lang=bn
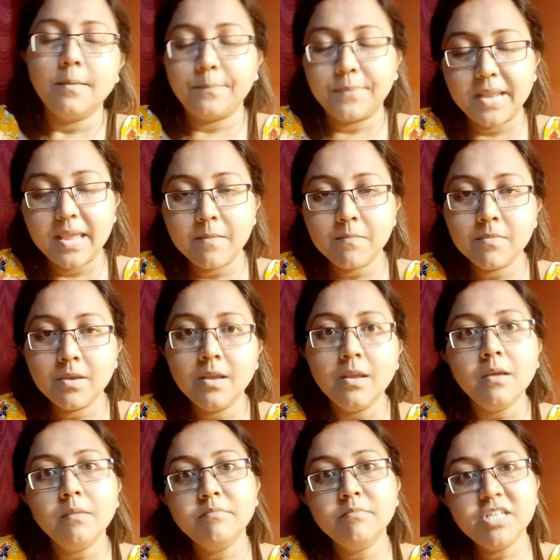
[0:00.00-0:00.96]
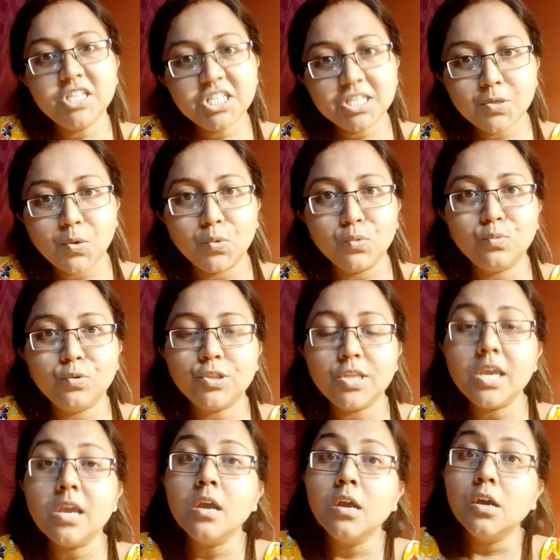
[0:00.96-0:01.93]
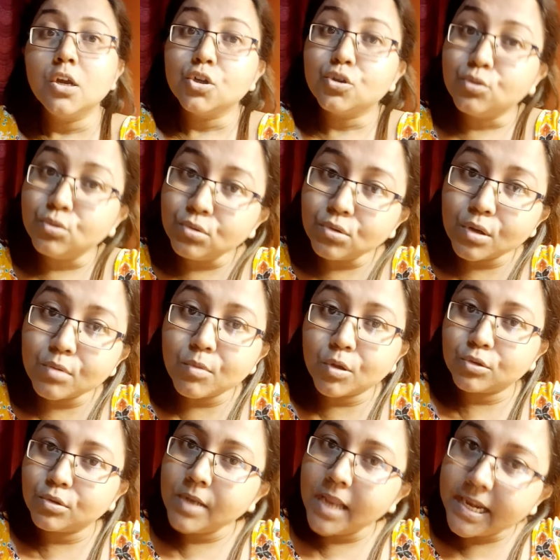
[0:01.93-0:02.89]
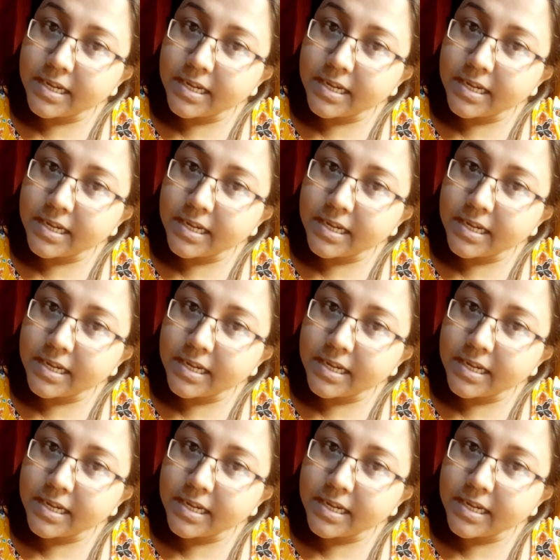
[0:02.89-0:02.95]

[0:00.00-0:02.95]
প্রেম মিষ্টি অনুভূতি সুন্দর মতন